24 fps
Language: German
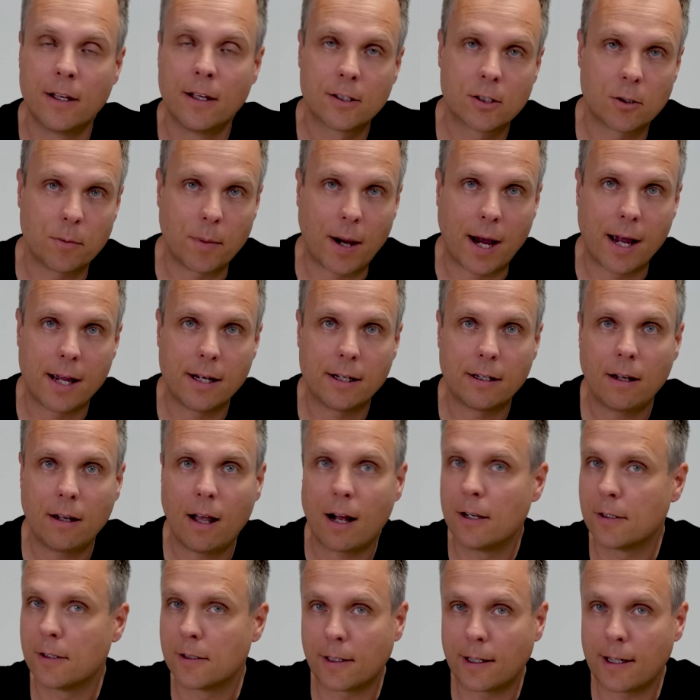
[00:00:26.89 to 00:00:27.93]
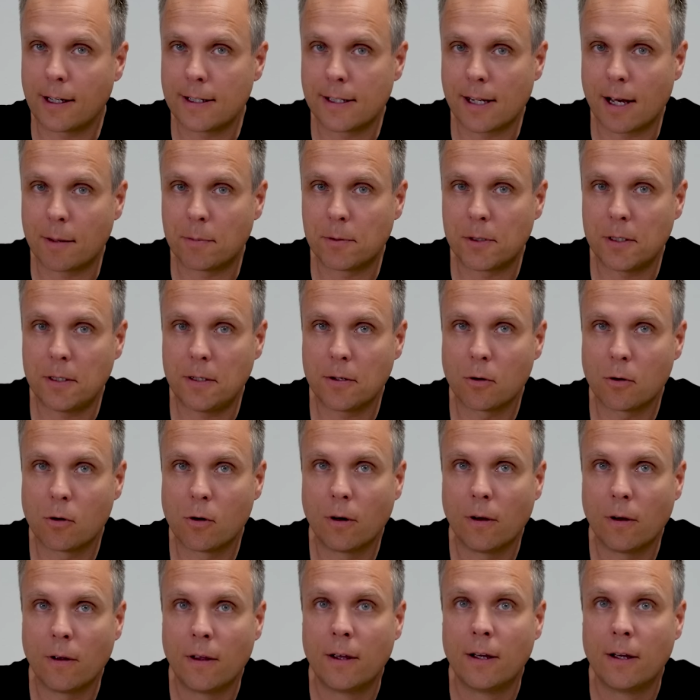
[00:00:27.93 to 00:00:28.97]
Zum einen als
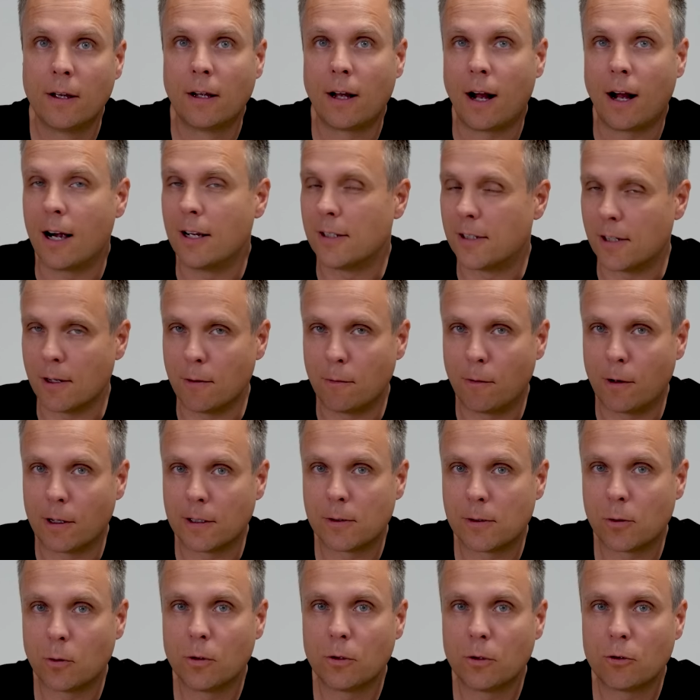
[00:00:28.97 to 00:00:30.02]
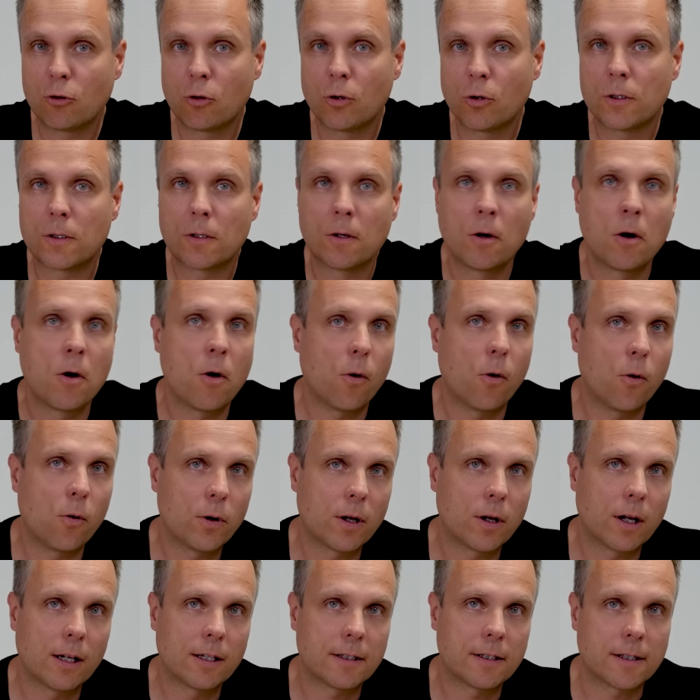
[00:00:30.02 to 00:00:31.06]
Krisenabsicherung, als Inflationsschutz
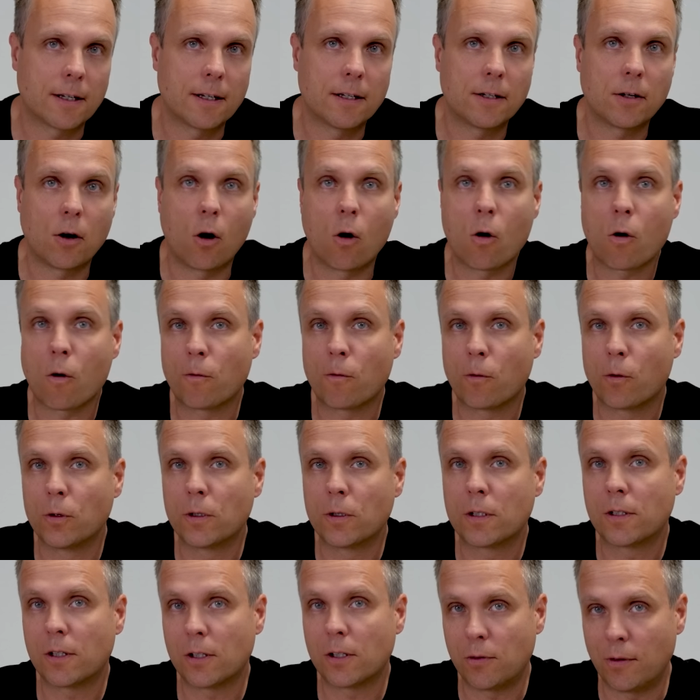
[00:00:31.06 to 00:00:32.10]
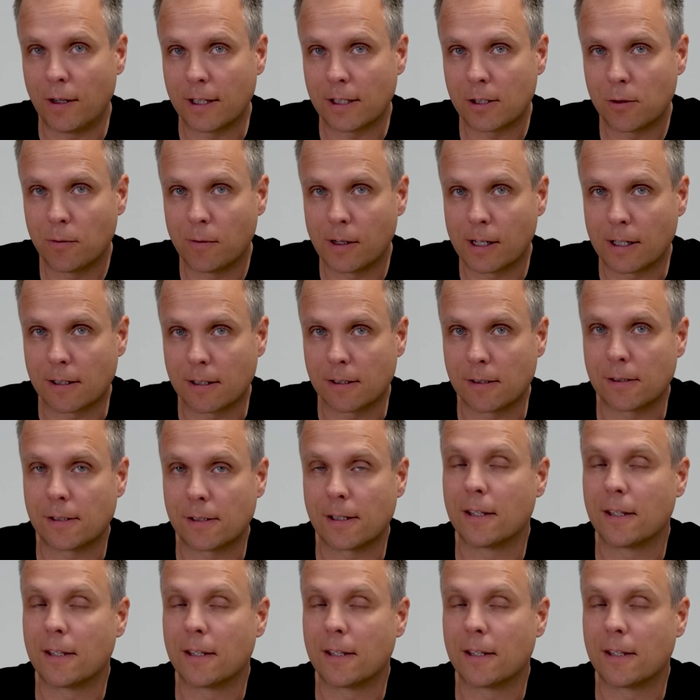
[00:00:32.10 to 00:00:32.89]
oder letztendlich auch aufgrund des Wertzuwachses.